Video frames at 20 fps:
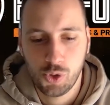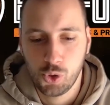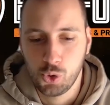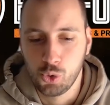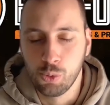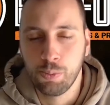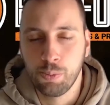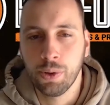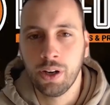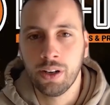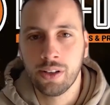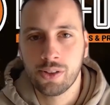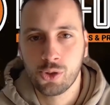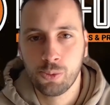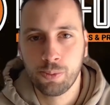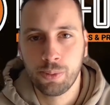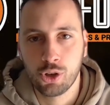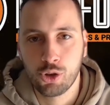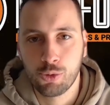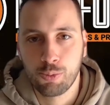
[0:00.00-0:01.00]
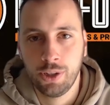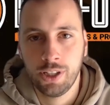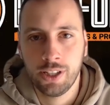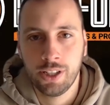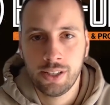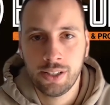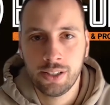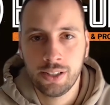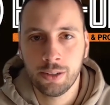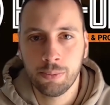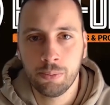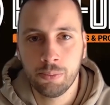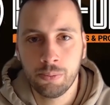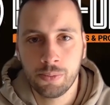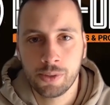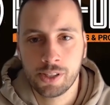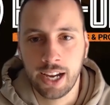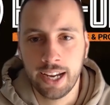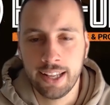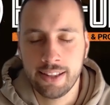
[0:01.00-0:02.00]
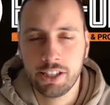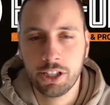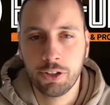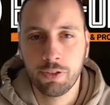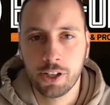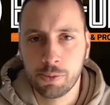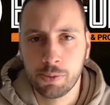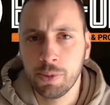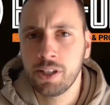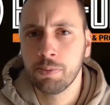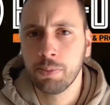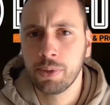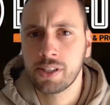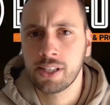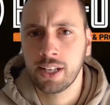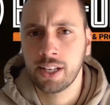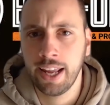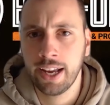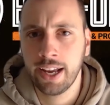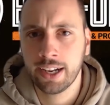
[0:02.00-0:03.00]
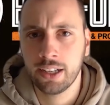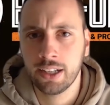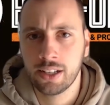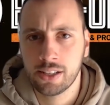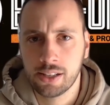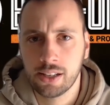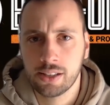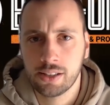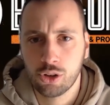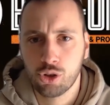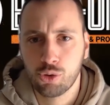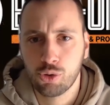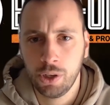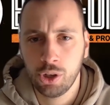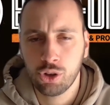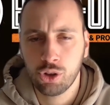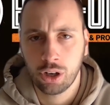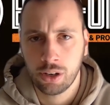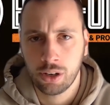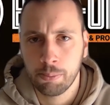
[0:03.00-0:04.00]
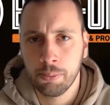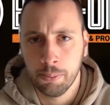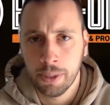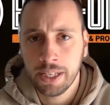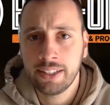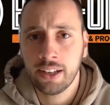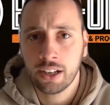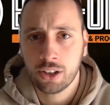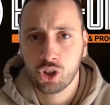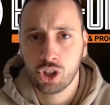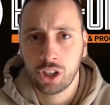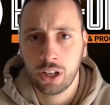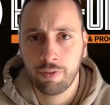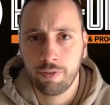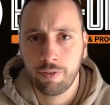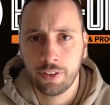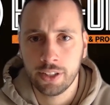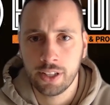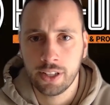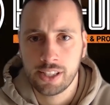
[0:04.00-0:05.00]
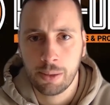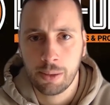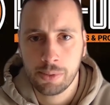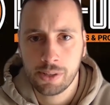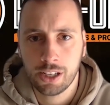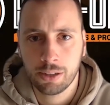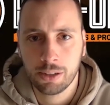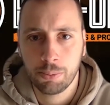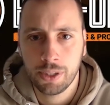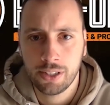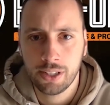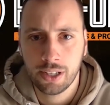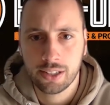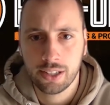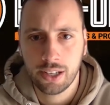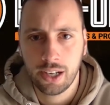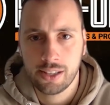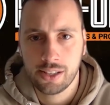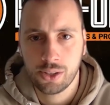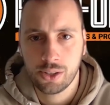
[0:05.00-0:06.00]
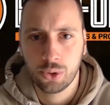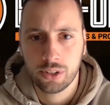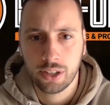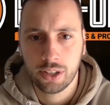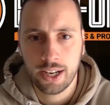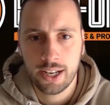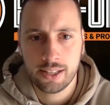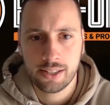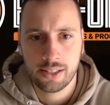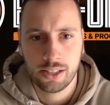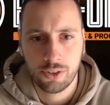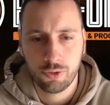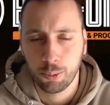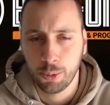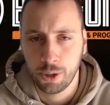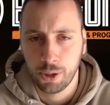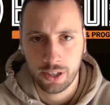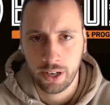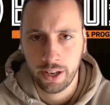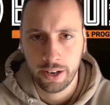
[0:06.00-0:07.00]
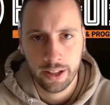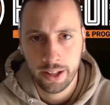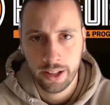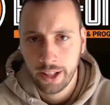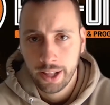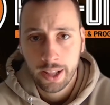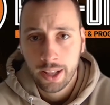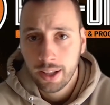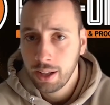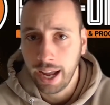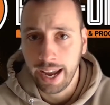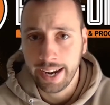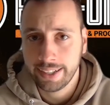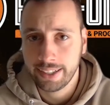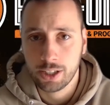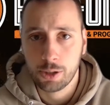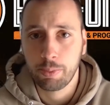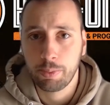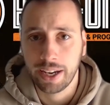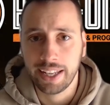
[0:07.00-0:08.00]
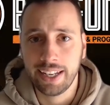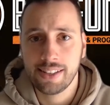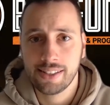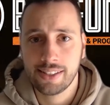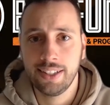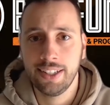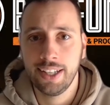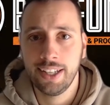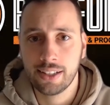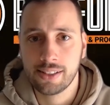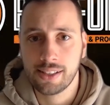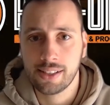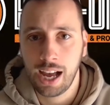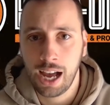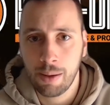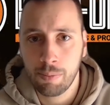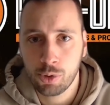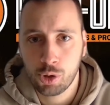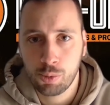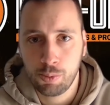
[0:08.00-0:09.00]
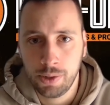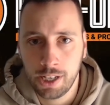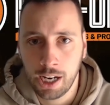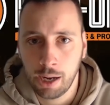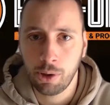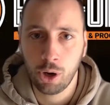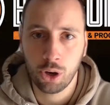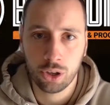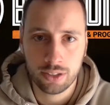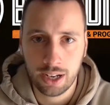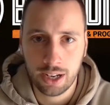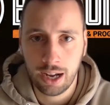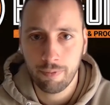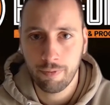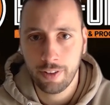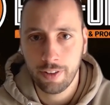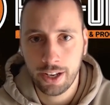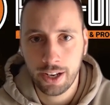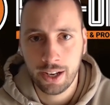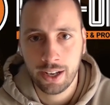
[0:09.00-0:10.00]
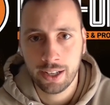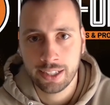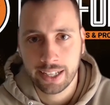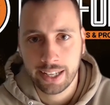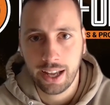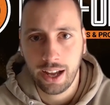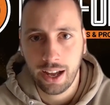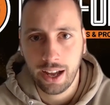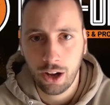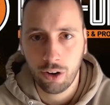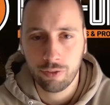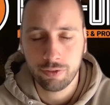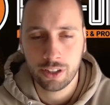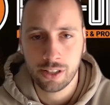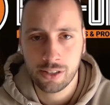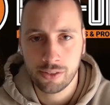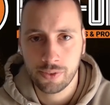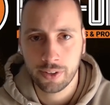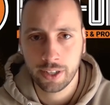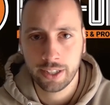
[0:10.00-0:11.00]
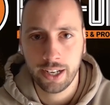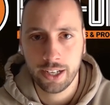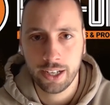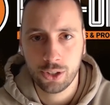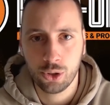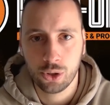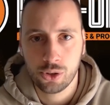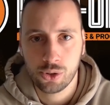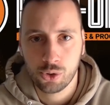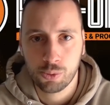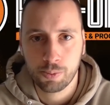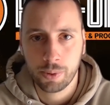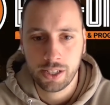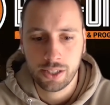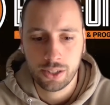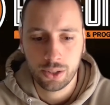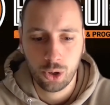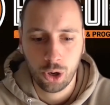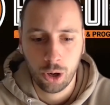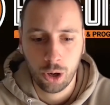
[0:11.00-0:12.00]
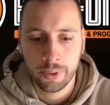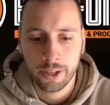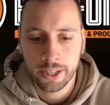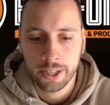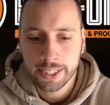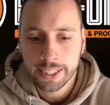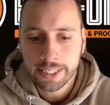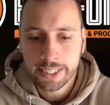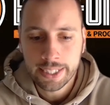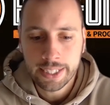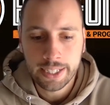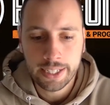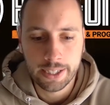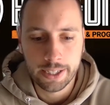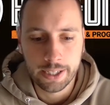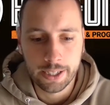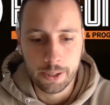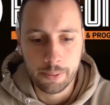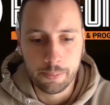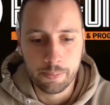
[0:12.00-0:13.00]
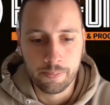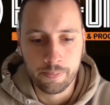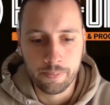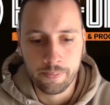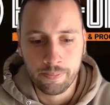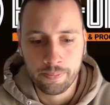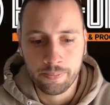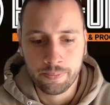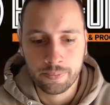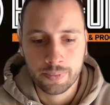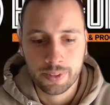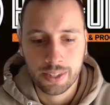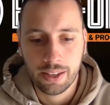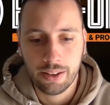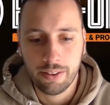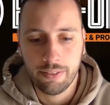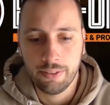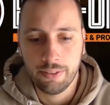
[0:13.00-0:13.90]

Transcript: super, super Spiel. Ähm, das Einzige, was mich ein bisschen ärgert, ist, dass das Spiel schon mittags stattfindet, Samstagmittag 13.30 Uhr. Für mich ein eigentlich prädestiniertes Abendspiel, aber auch da haben wir ja einen Kracher, auf das wir gleich noch zu sprechen kommen. Ähm,